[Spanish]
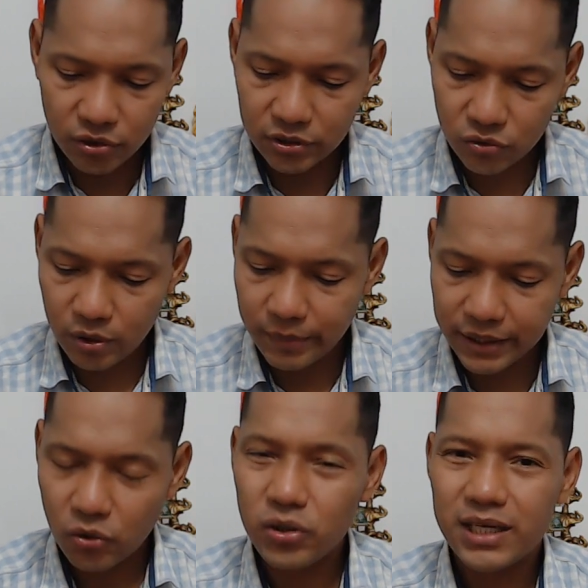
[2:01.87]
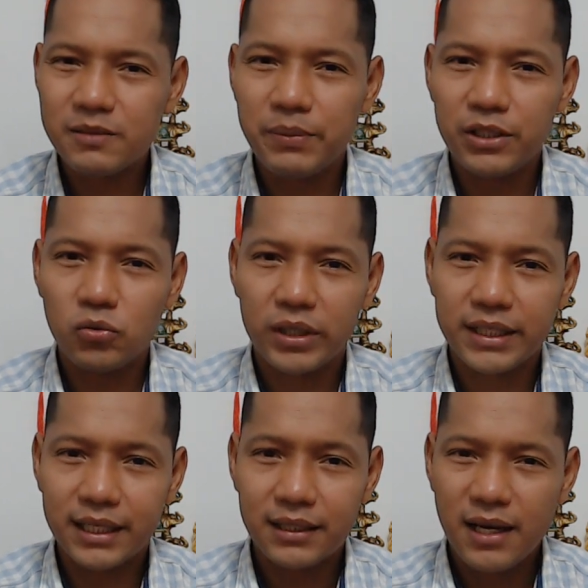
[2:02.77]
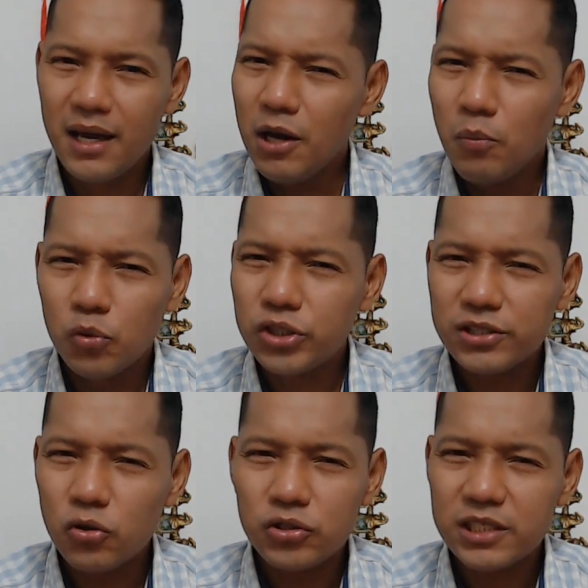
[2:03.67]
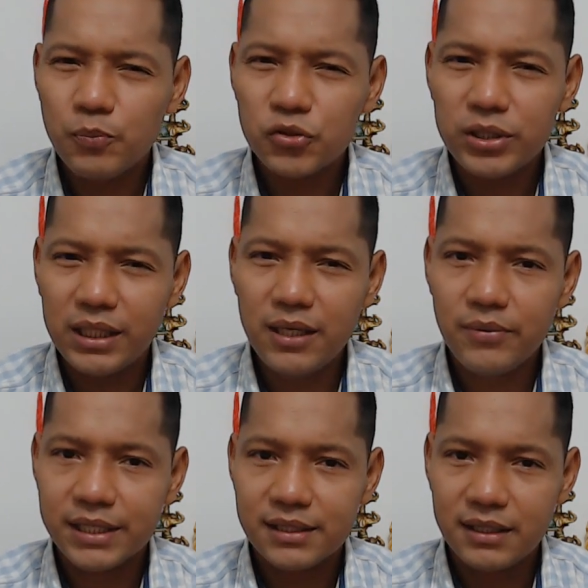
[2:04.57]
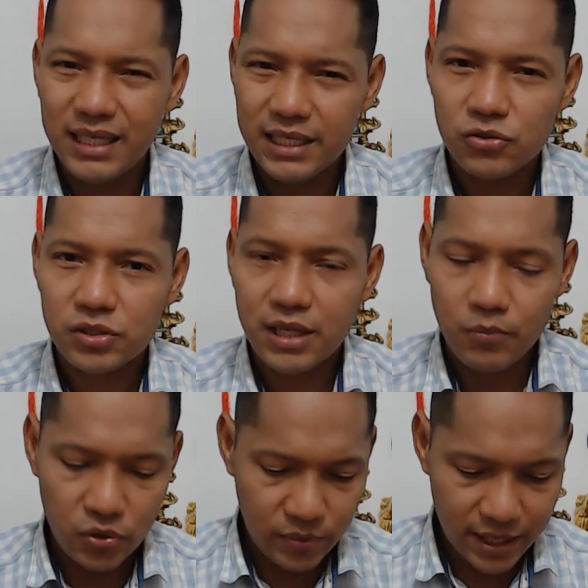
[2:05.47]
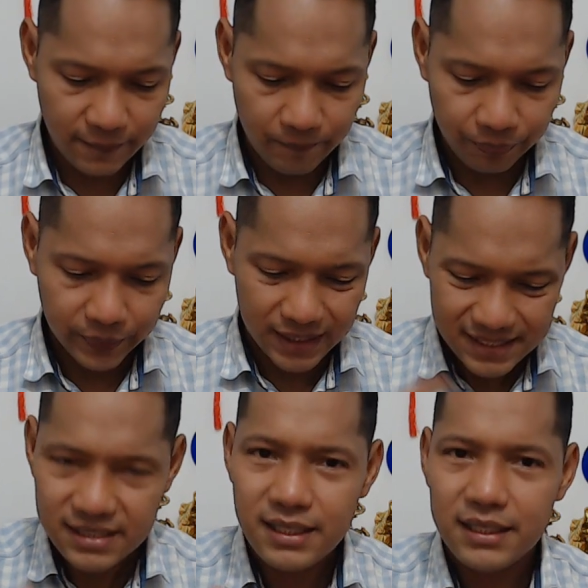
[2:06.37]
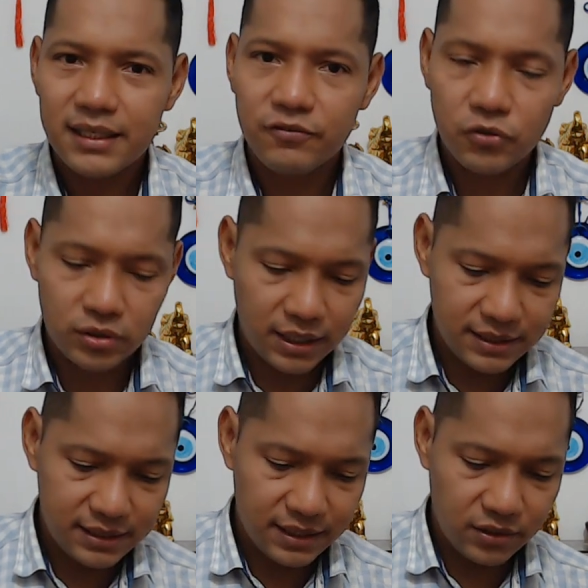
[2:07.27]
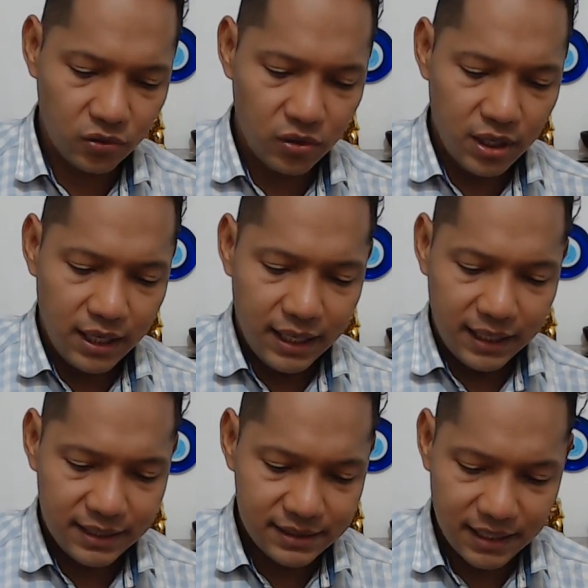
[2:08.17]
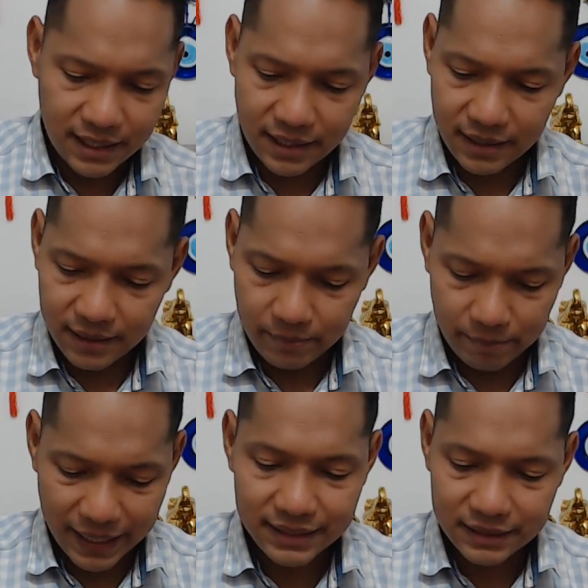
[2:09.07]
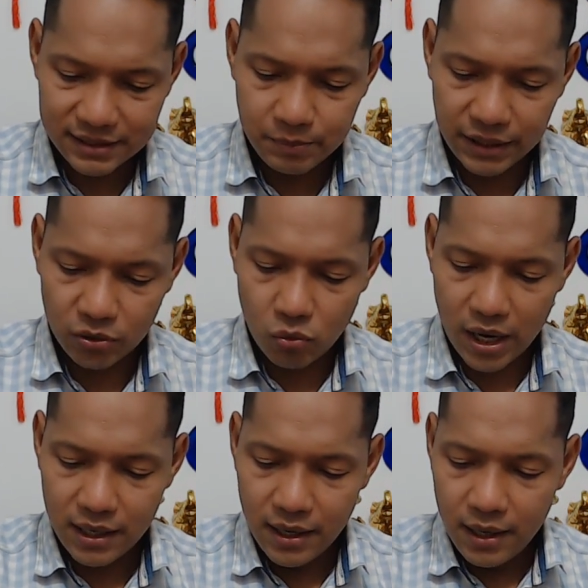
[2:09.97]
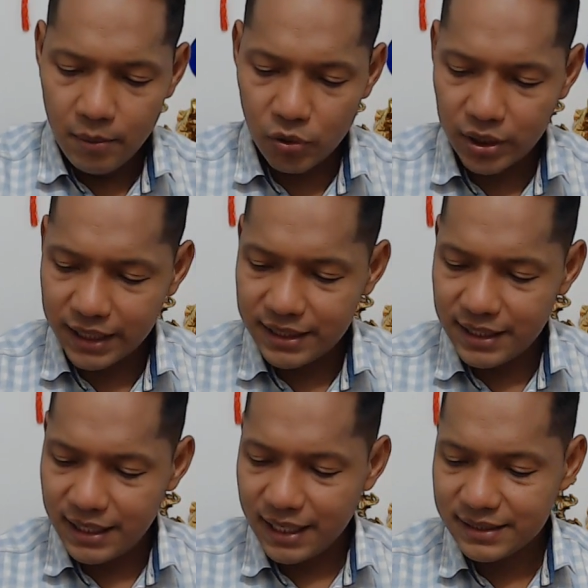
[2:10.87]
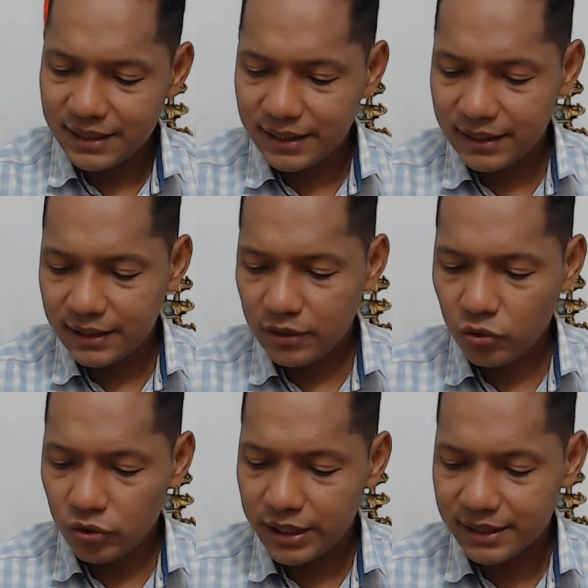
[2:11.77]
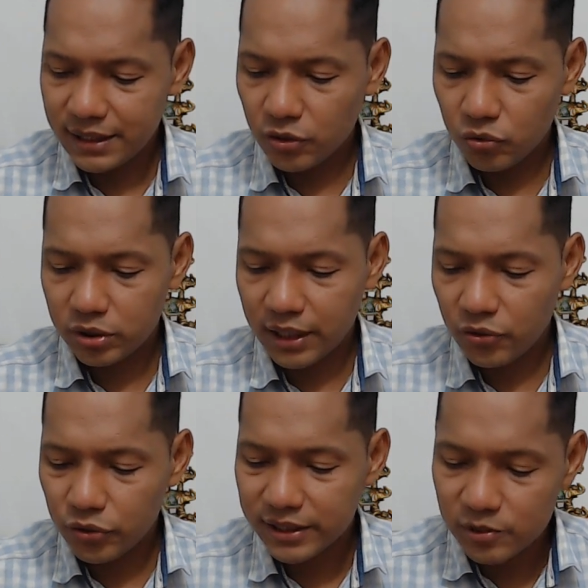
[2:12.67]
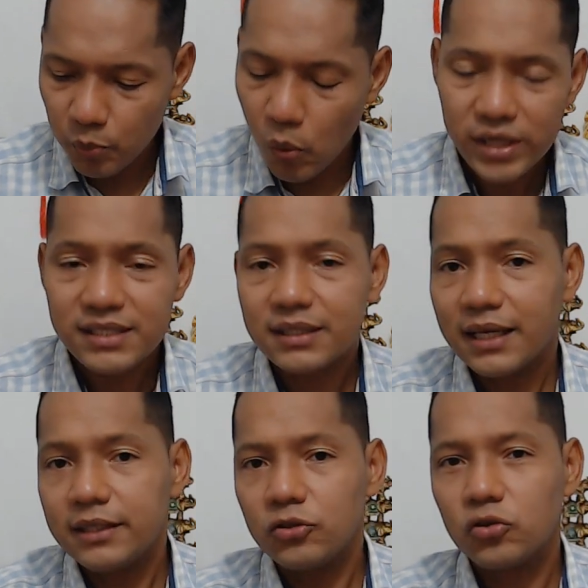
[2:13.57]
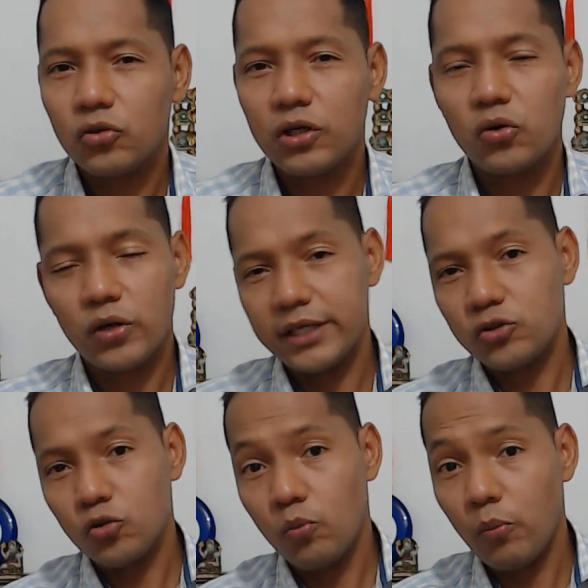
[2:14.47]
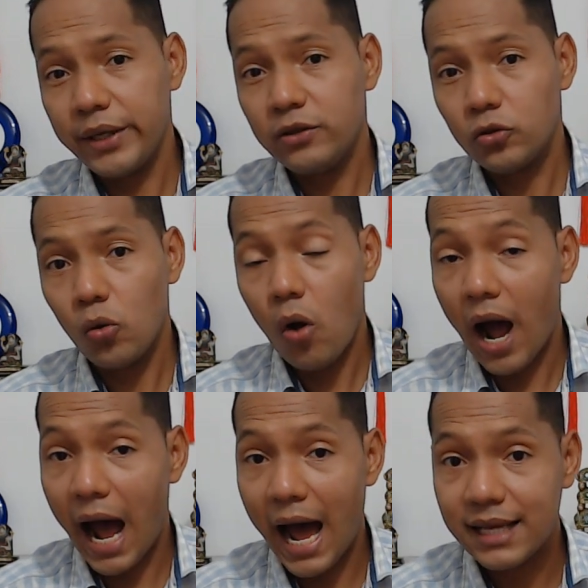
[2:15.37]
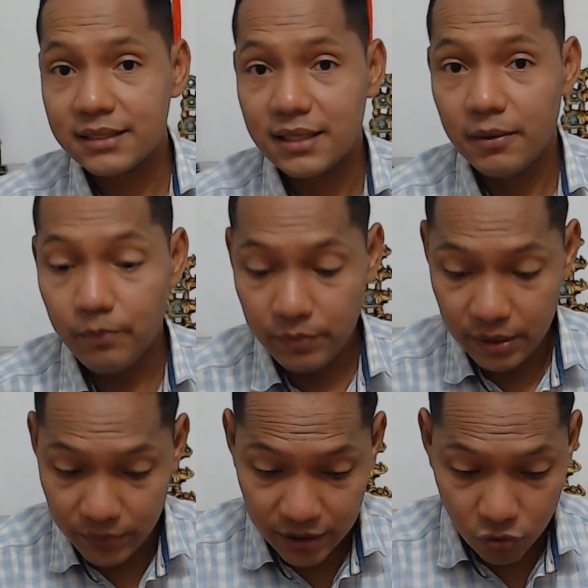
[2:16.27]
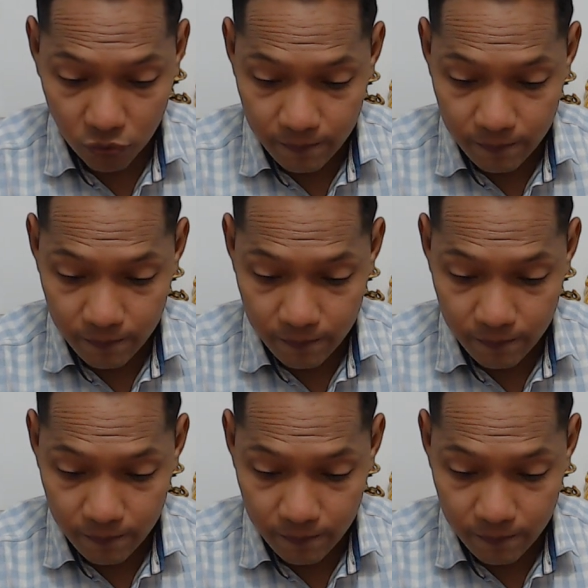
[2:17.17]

dentro del marco de la espiritualidad muchas cosas positivas y eso está muy bien sigue fortaleciendo esa parte espiritual porque allí has entendido y has encontrado respuesta dentro de lo que en su momento has vivido.